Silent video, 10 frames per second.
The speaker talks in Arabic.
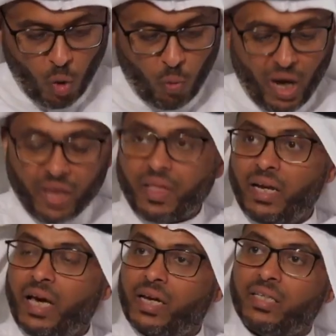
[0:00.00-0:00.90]
وأيضا
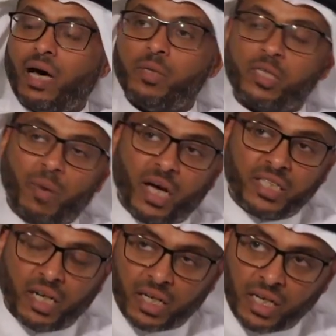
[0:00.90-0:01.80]
له كتاب اسمه
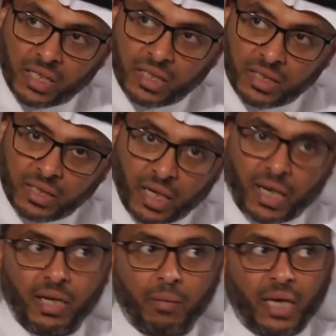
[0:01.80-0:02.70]
أحسن القصص
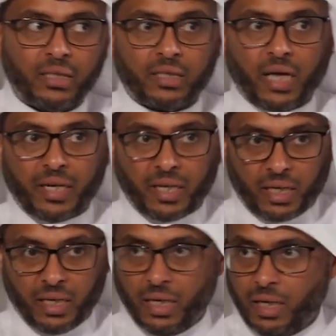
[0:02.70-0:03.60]
تكلم عن تاريخ